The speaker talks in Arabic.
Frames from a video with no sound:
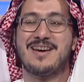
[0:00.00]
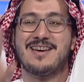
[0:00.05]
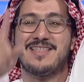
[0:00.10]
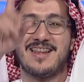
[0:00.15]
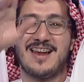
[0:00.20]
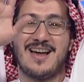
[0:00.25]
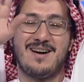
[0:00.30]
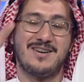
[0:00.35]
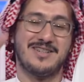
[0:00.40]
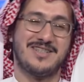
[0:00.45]

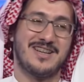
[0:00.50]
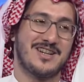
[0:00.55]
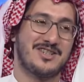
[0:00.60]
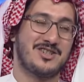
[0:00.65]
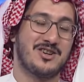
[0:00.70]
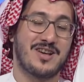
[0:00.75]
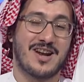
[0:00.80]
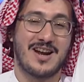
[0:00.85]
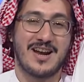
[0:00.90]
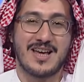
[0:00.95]
بيض الله وجهك
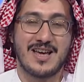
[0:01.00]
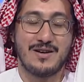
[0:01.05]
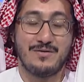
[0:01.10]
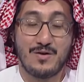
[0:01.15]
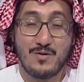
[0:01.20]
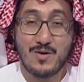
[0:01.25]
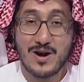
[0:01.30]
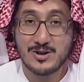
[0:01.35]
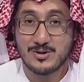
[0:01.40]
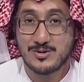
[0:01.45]
شكرا لك يا
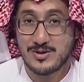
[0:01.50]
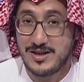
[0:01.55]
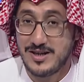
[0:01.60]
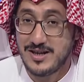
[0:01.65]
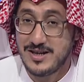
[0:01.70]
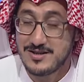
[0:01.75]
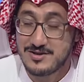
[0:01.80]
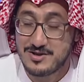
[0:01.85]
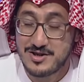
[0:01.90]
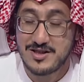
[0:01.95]
فواز
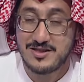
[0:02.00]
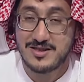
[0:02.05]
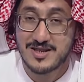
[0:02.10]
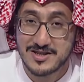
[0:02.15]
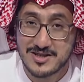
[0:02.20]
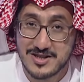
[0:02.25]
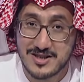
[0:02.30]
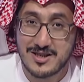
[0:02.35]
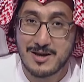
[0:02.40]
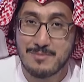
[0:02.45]
سعيد
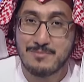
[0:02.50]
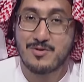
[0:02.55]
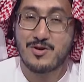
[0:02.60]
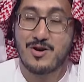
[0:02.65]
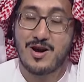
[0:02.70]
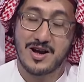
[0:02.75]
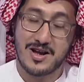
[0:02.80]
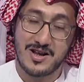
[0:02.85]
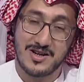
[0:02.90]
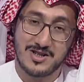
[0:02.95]
جدا جدا
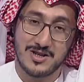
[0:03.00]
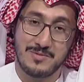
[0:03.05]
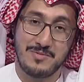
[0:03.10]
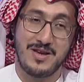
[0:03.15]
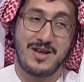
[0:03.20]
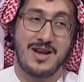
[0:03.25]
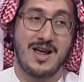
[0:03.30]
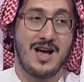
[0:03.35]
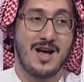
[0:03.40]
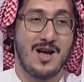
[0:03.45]
بروحك
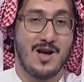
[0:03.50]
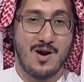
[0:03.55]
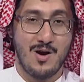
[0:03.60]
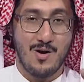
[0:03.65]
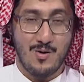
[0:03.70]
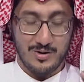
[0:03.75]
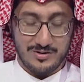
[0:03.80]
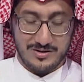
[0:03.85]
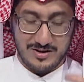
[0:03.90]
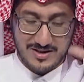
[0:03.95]
الجميله
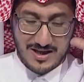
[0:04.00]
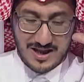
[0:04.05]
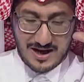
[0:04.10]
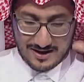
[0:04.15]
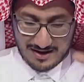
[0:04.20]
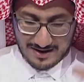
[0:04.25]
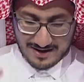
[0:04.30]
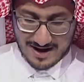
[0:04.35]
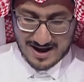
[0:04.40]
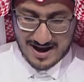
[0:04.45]

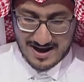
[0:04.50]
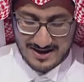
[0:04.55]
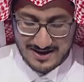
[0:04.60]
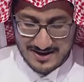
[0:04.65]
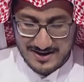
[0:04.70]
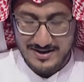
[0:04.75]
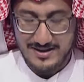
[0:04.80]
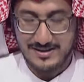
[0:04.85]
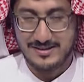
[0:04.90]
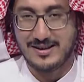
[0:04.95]
واتصالك الرائع
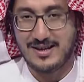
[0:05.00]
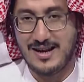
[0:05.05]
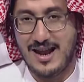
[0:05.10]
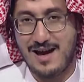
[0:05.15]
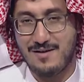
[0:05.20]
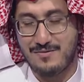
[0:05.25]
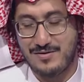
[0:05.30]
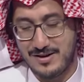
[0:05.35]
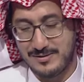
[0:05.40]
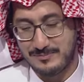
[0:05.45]
يعطيك
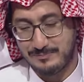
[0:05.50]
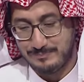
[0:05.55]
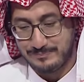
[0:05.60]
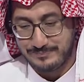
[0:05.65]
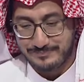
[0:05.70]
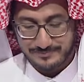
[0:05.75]
العافيه